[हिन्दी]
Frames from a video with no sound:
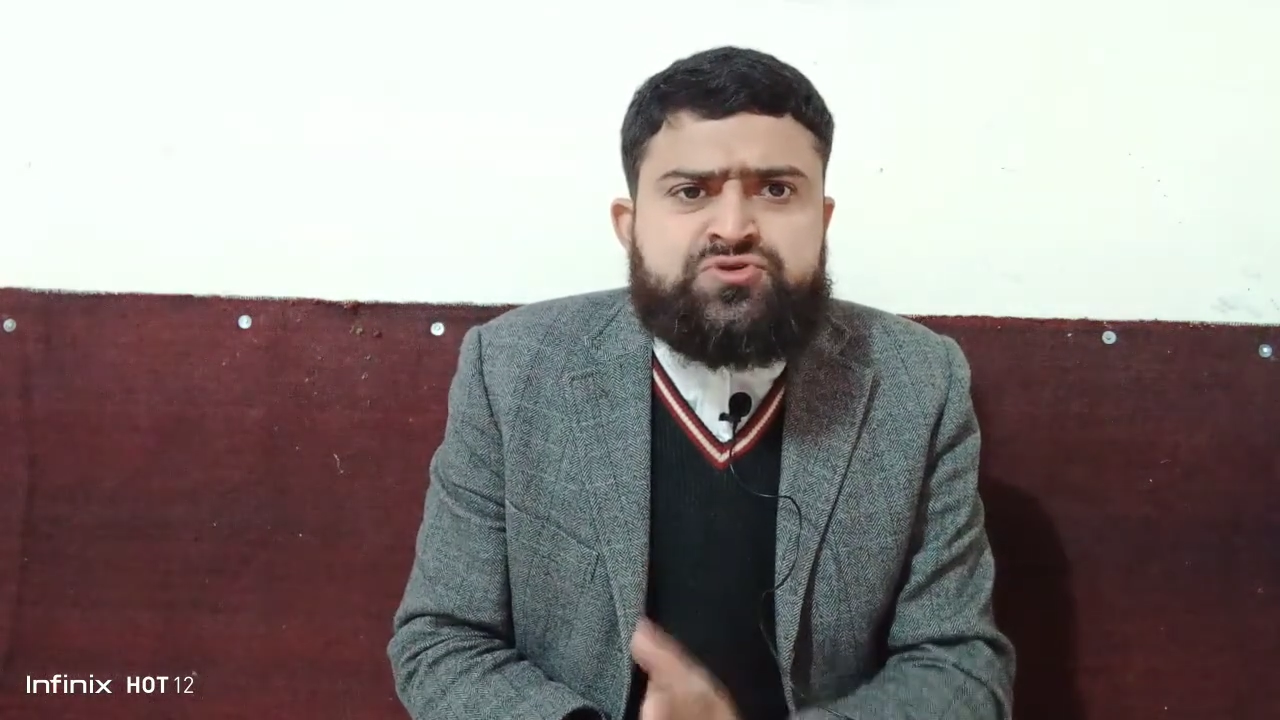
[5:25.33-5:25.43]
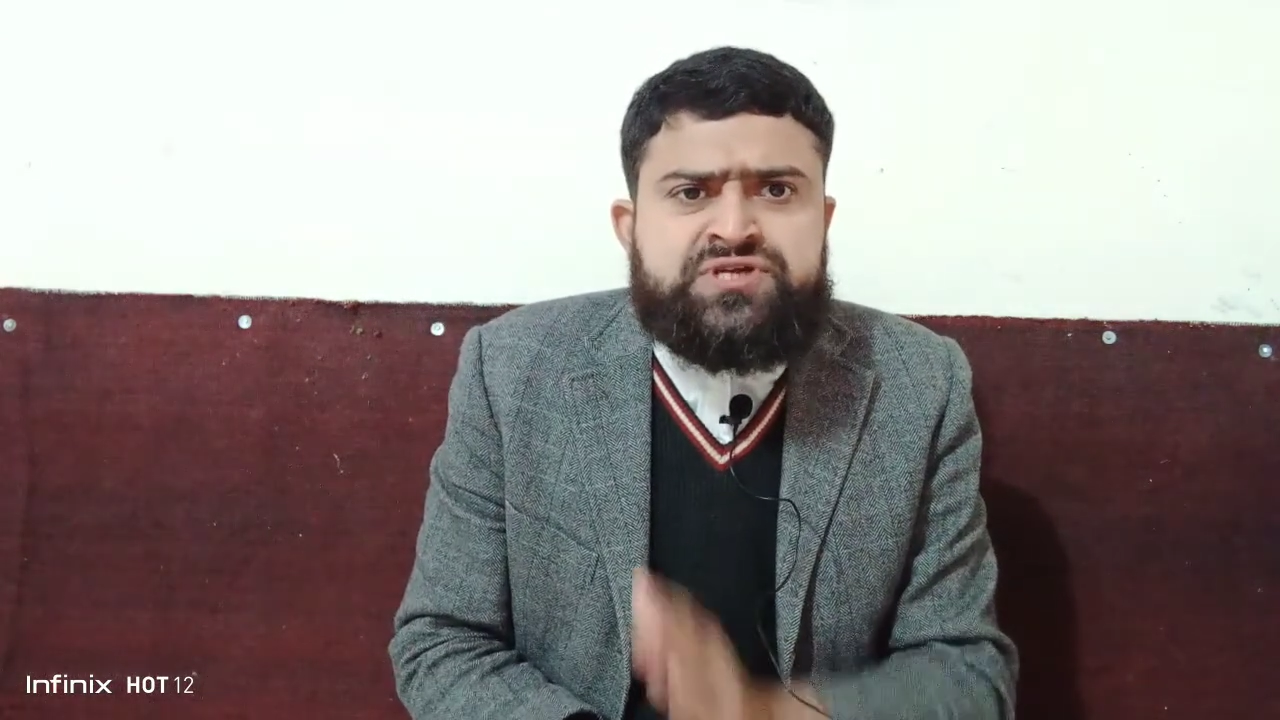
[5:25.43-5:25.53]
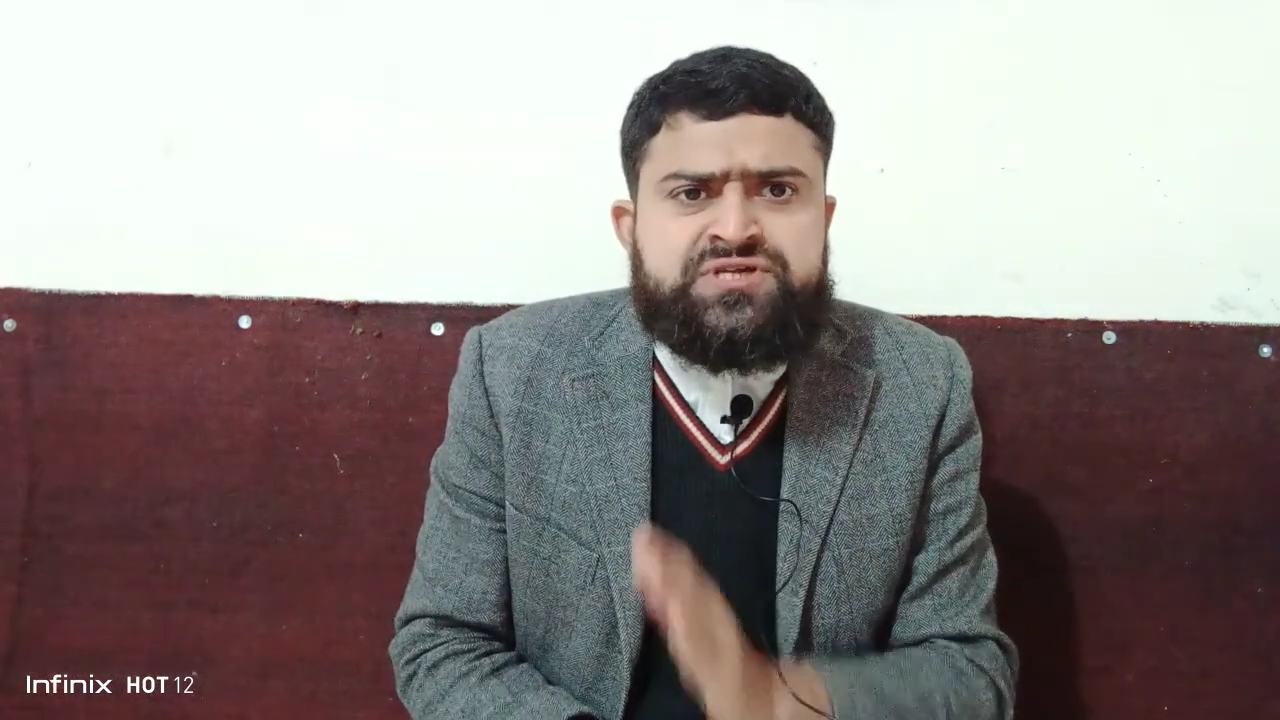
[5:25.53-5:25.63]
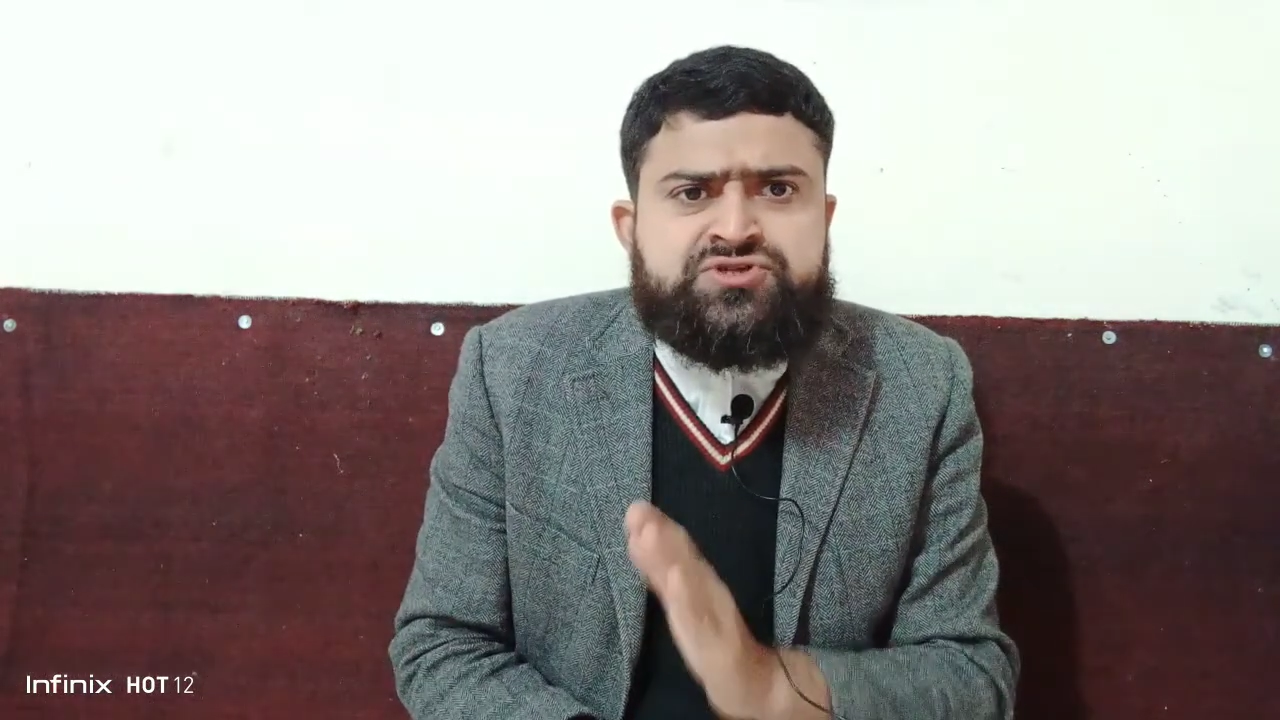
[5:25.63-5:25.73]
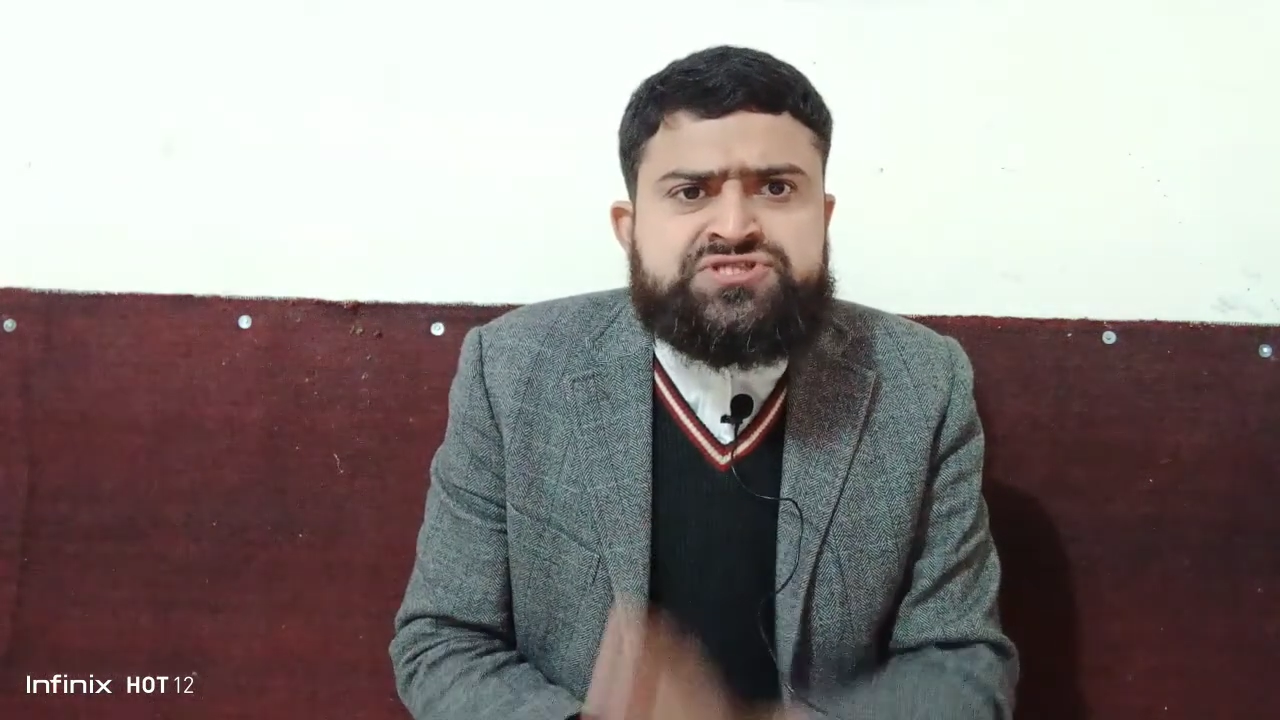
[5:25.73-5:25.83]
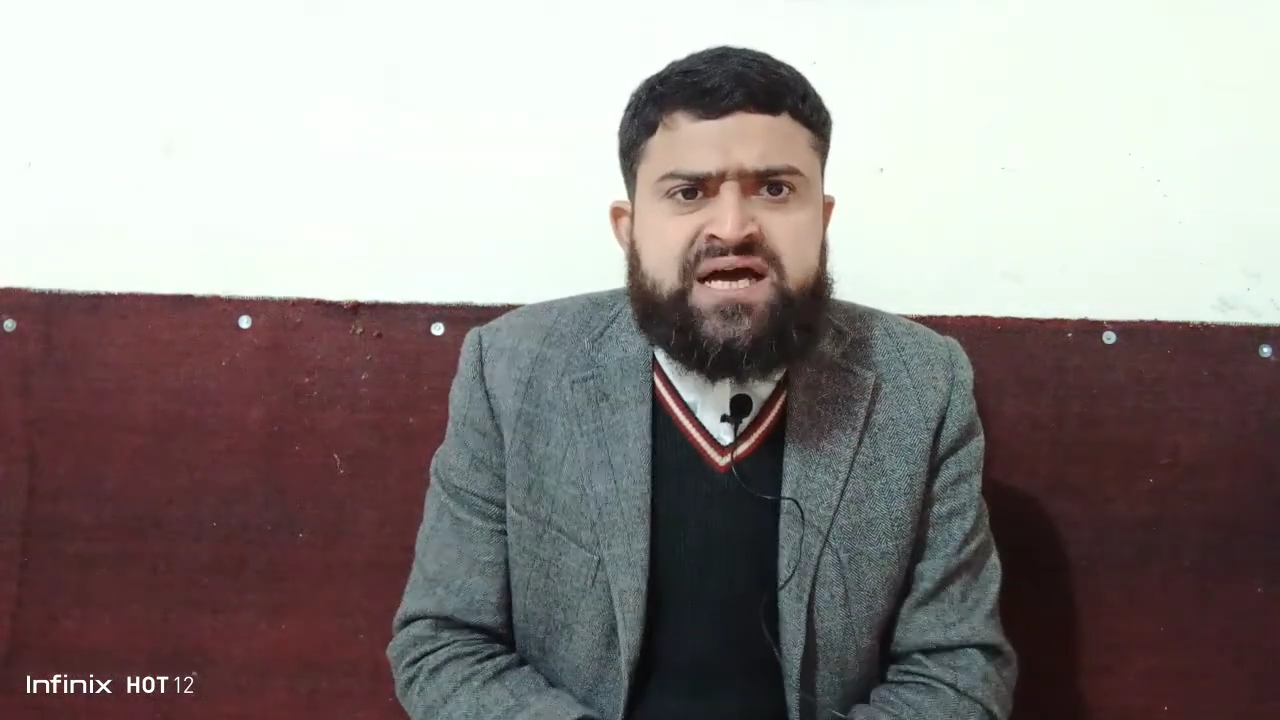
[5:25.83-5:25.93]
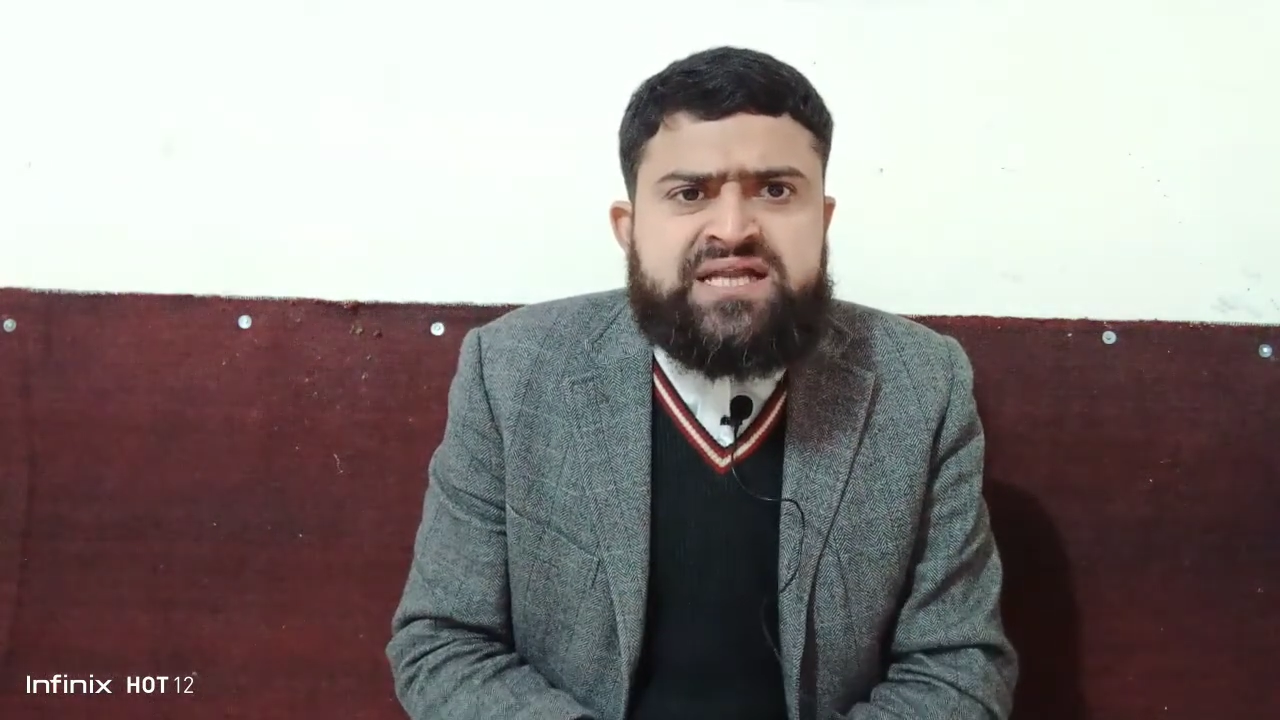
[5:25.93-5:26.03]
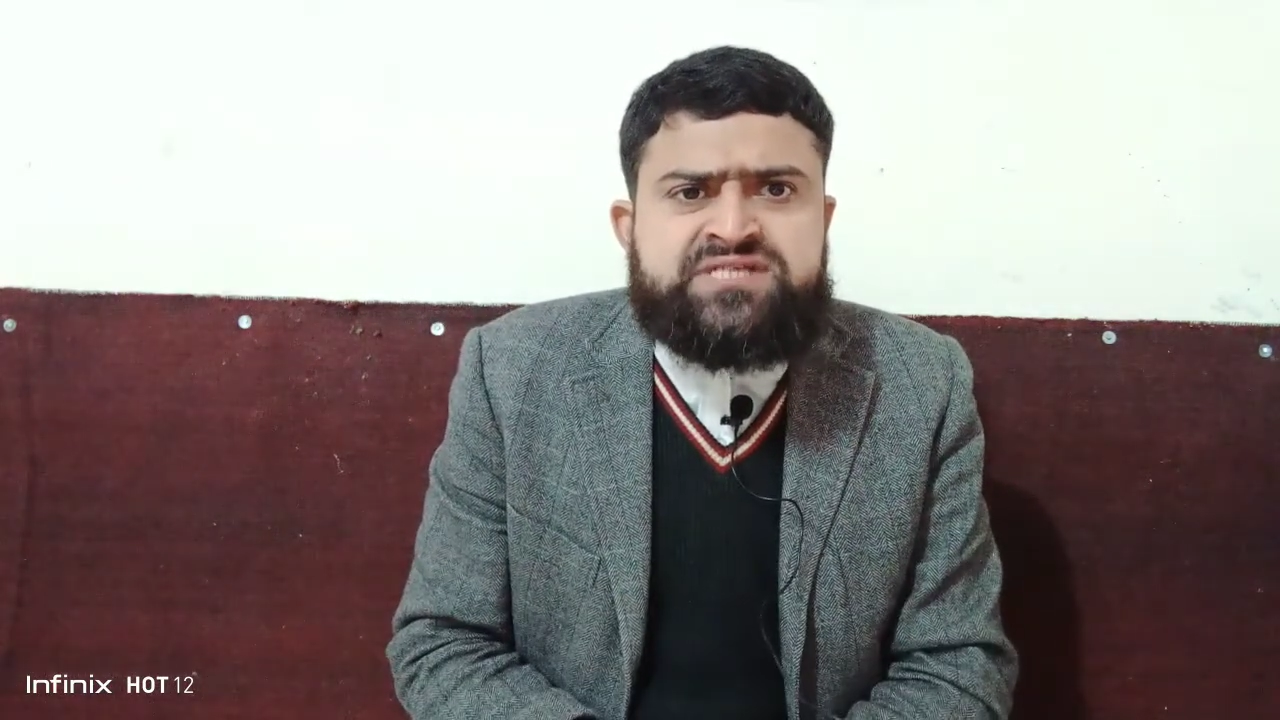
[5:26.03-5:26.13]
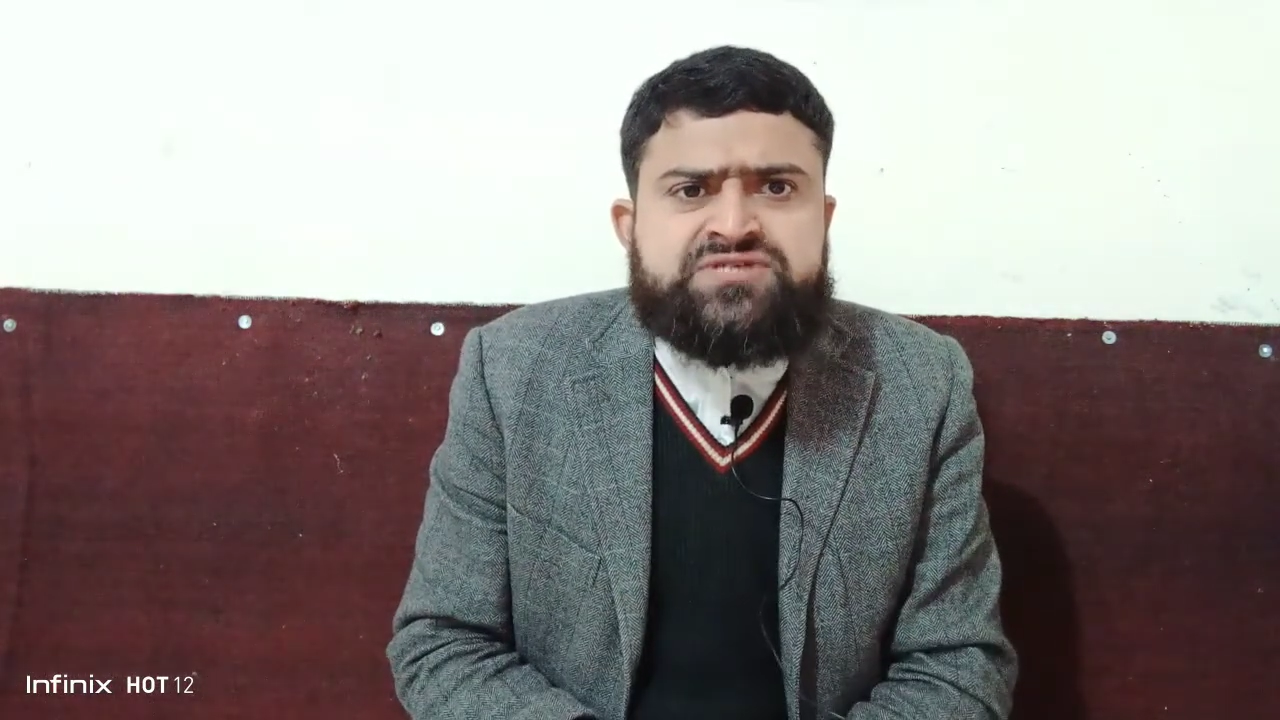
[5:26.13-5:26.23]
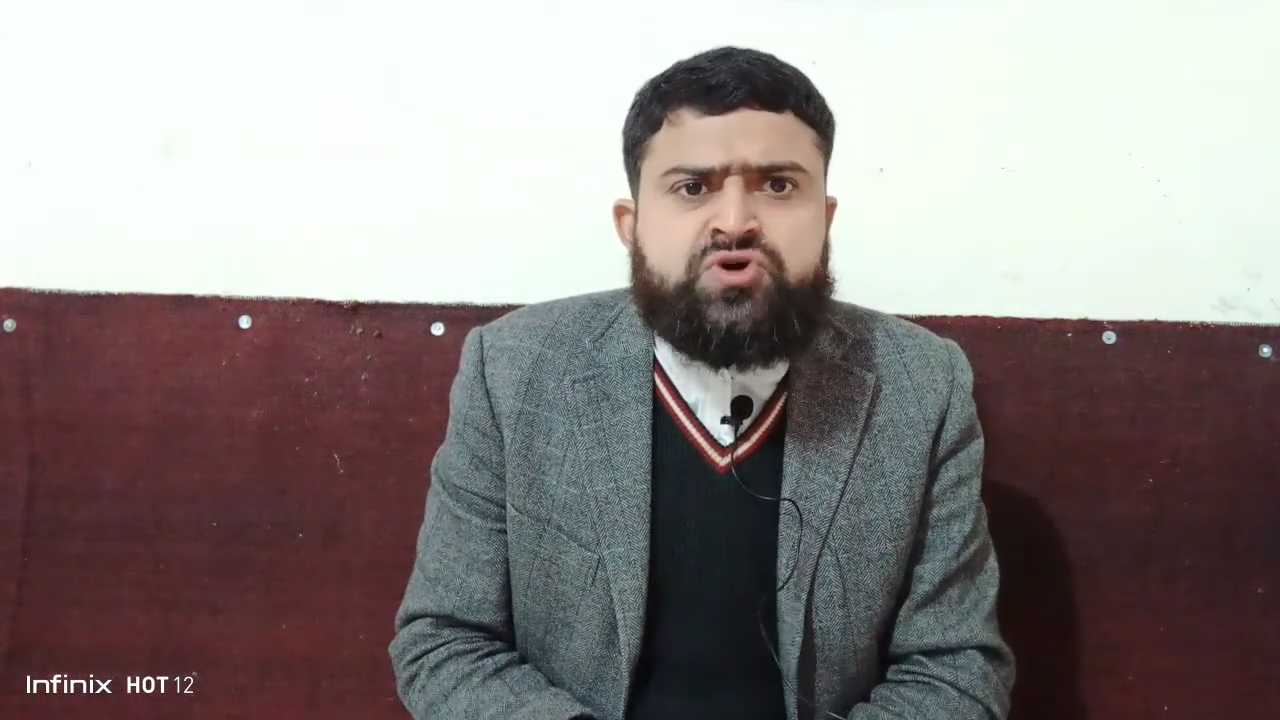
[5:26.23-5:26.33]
1940